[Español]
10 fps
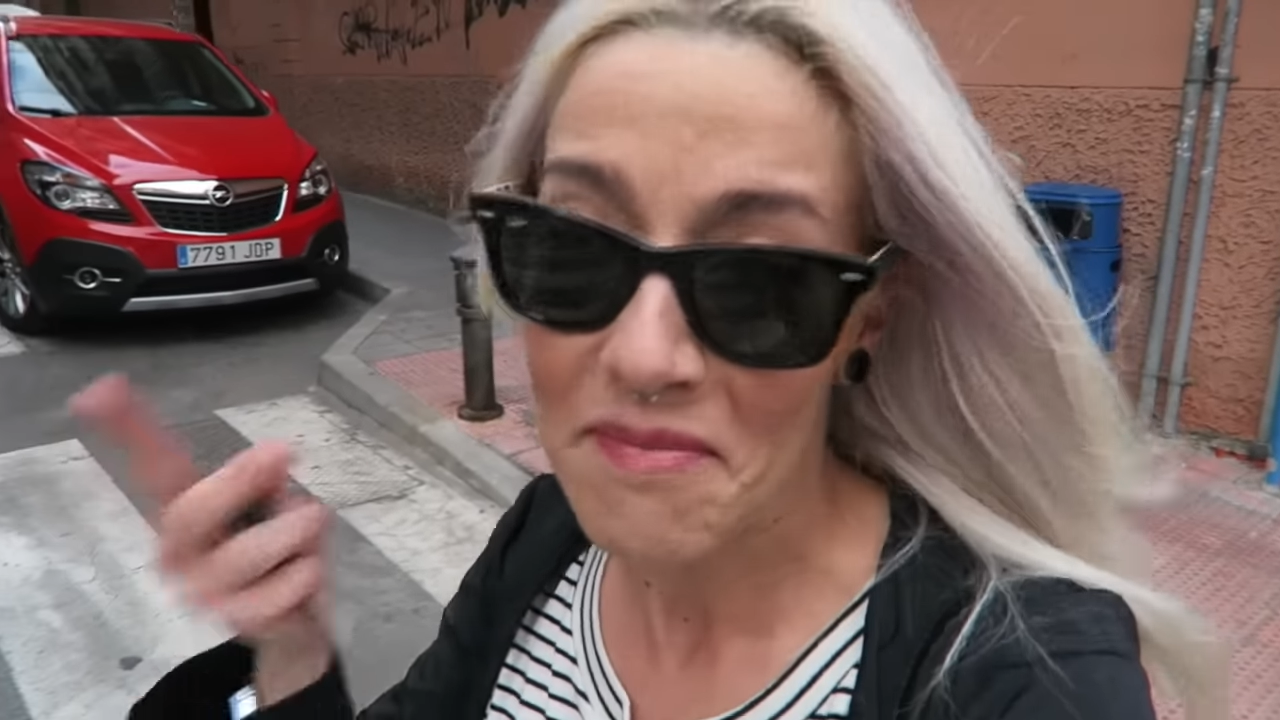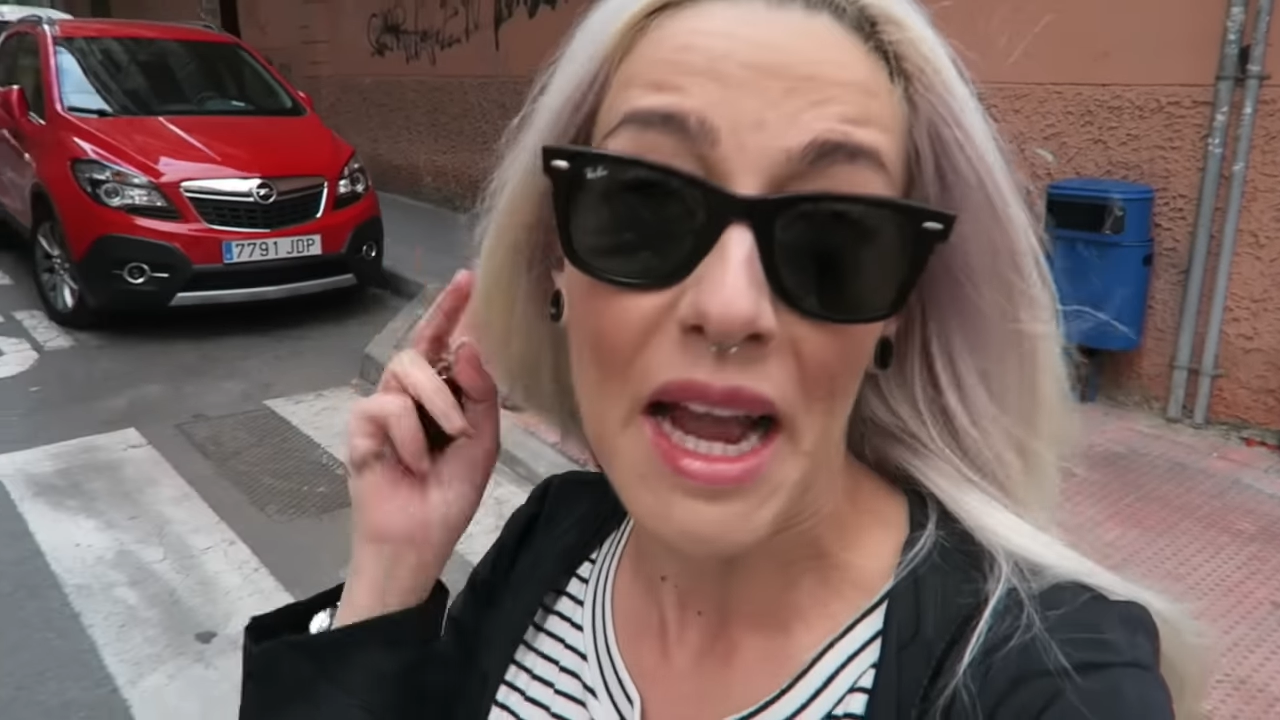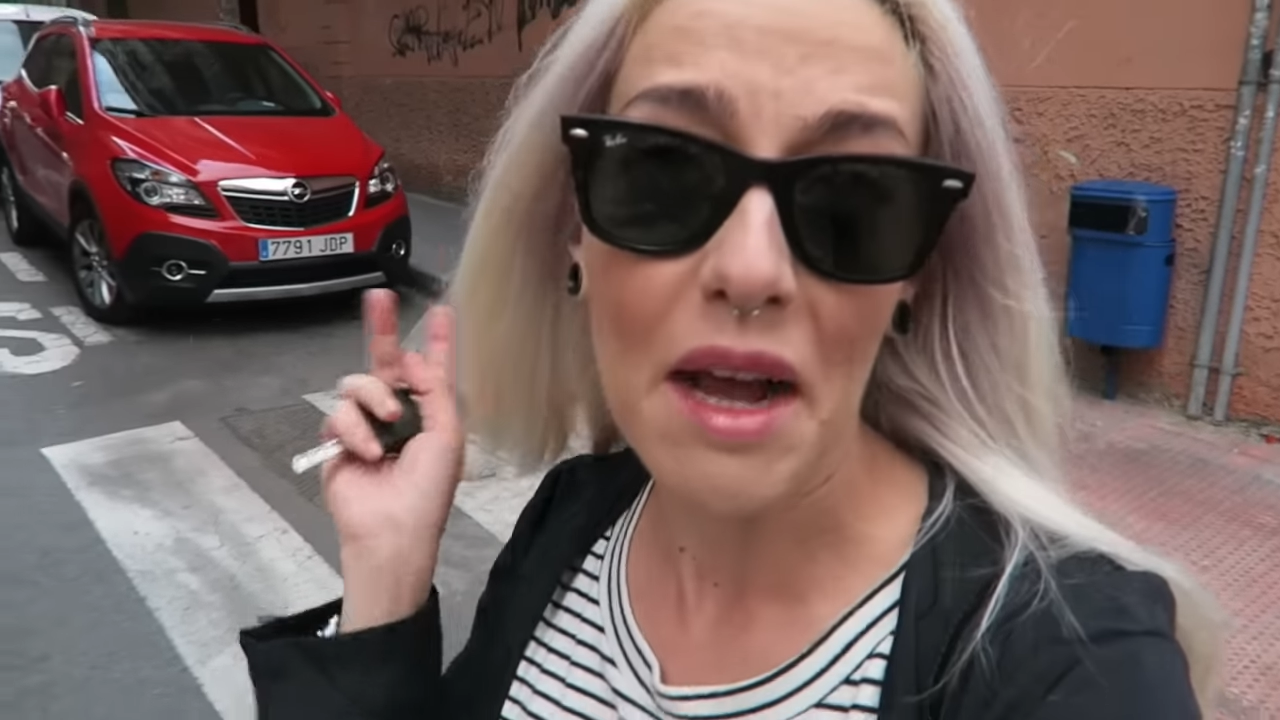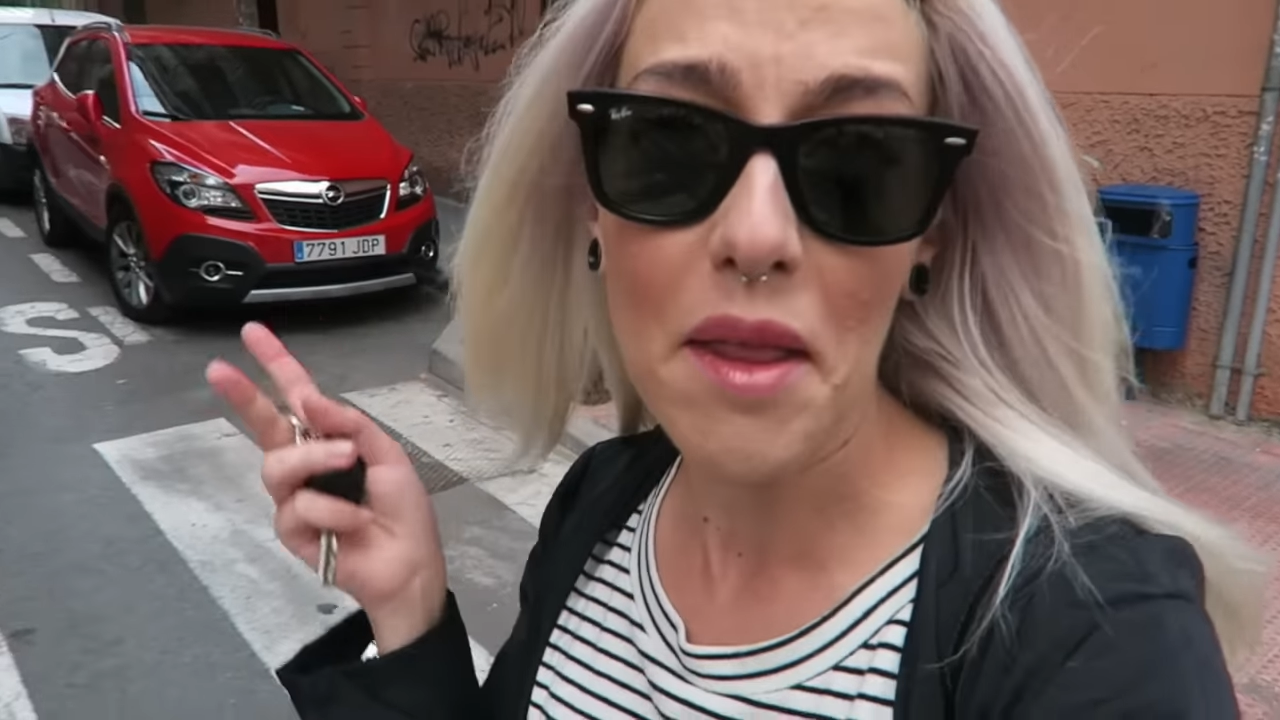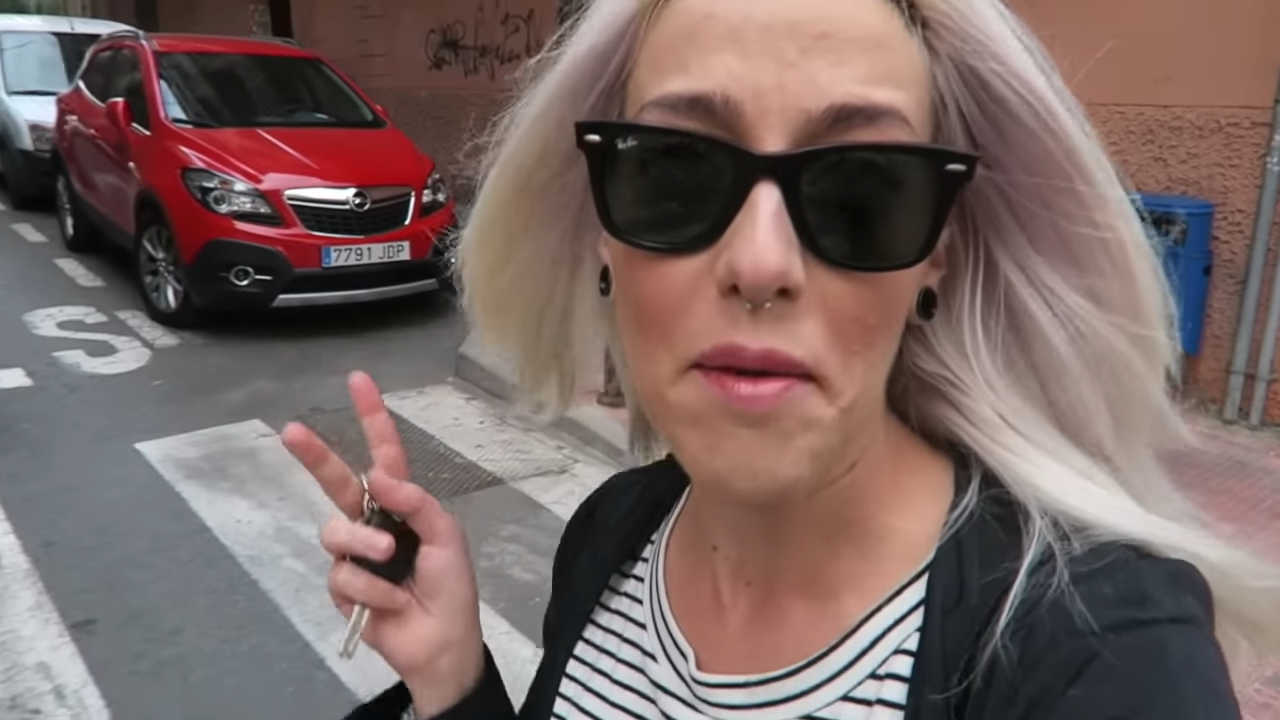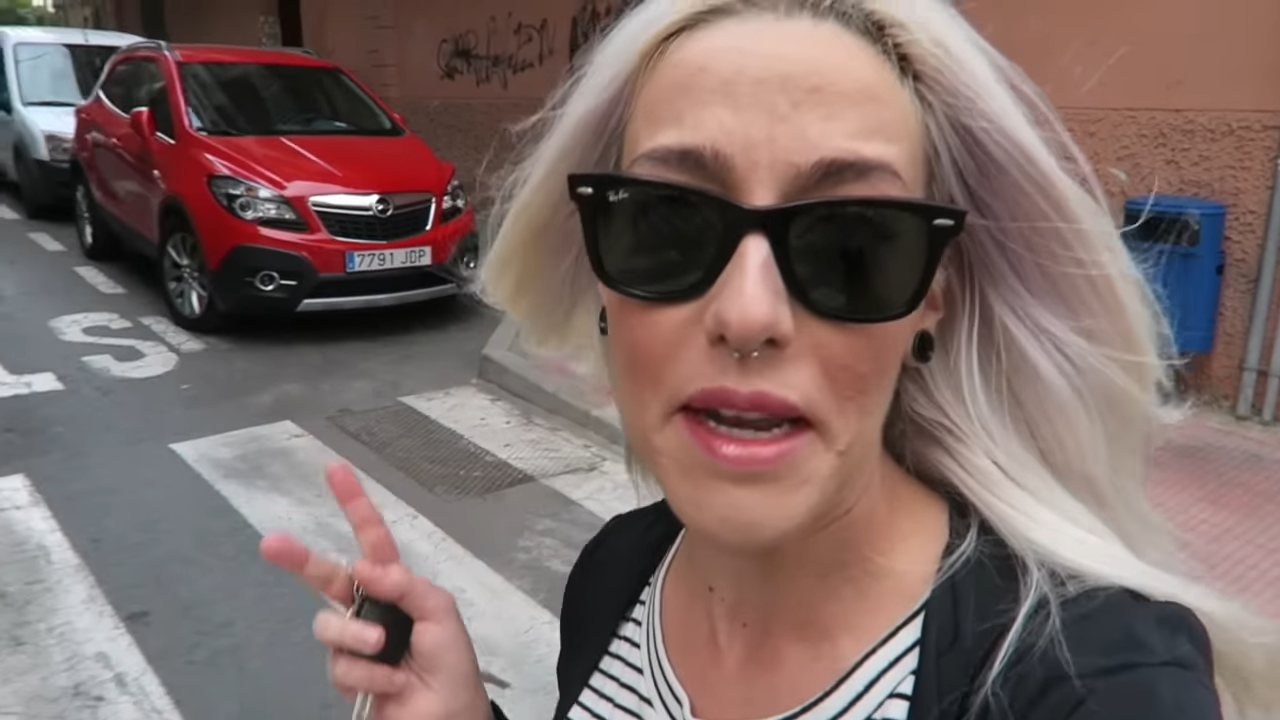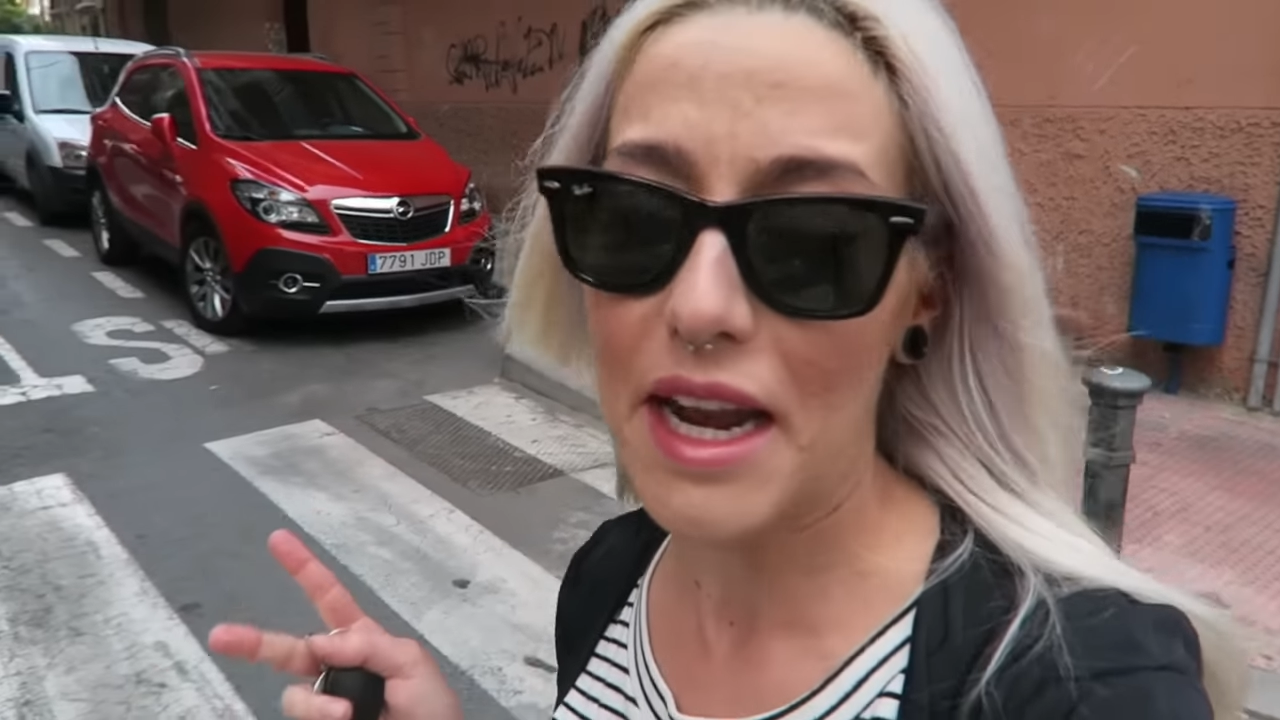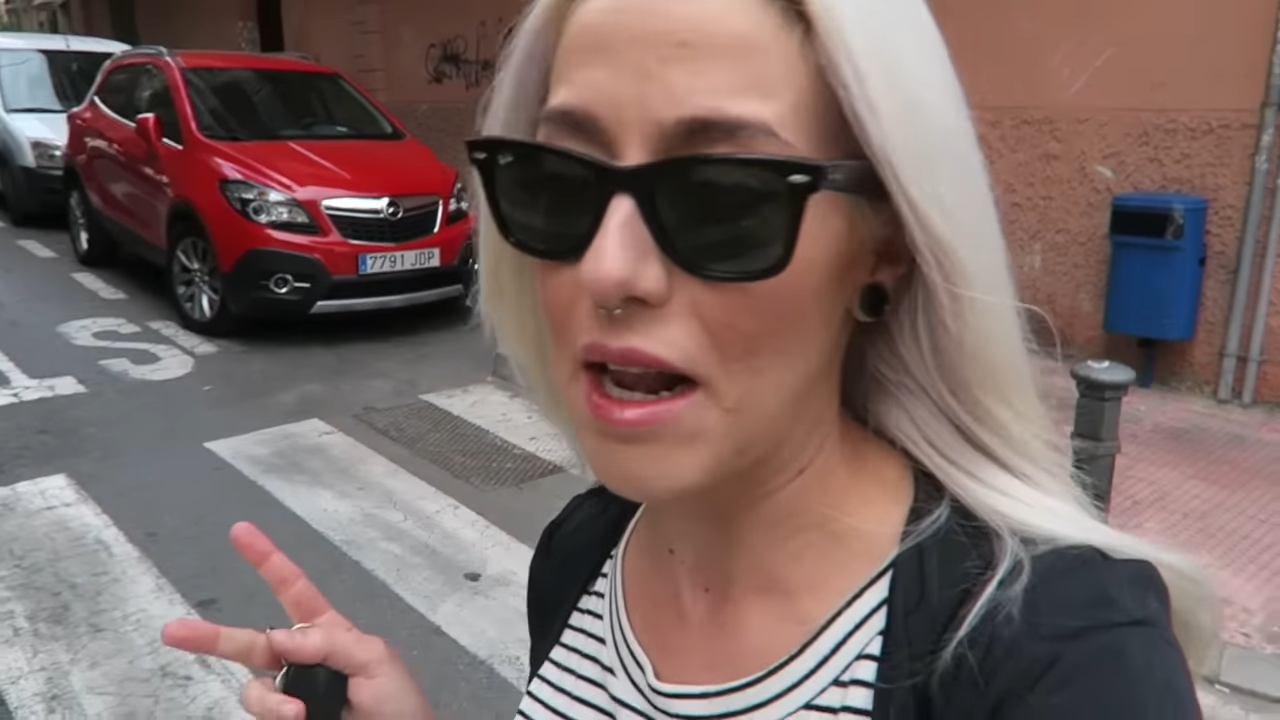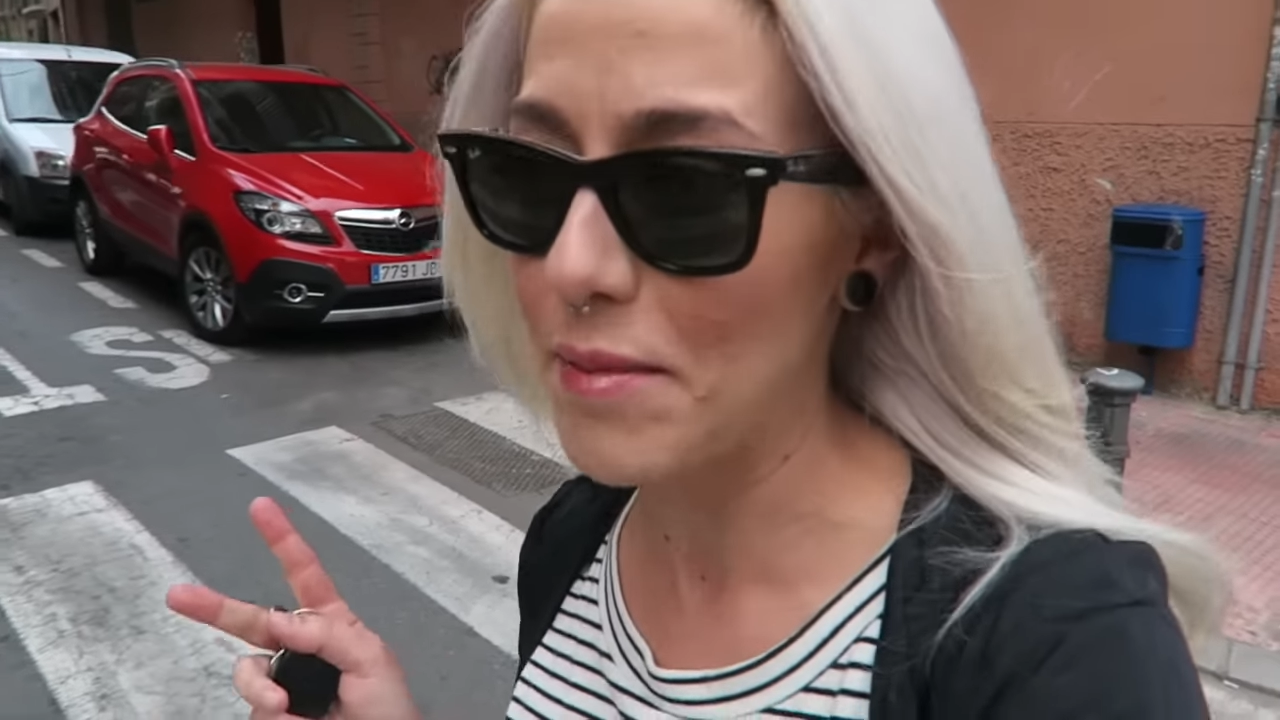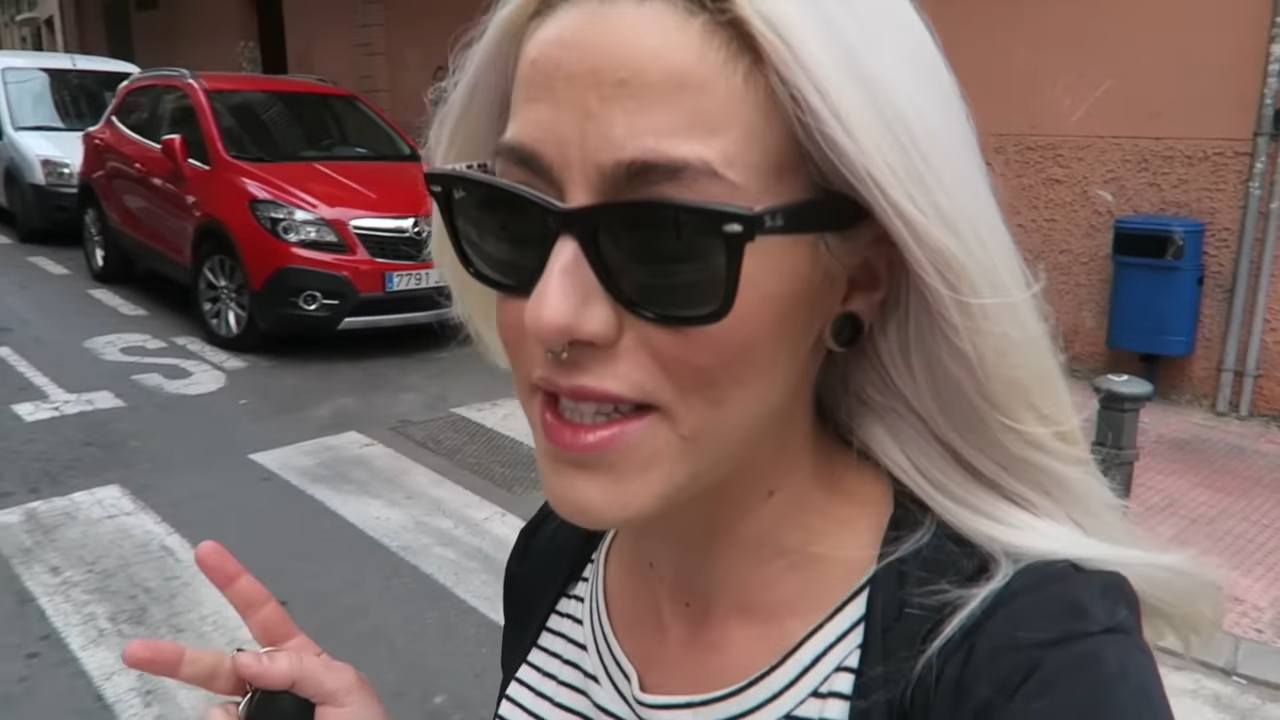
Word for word: me acaba de venir a la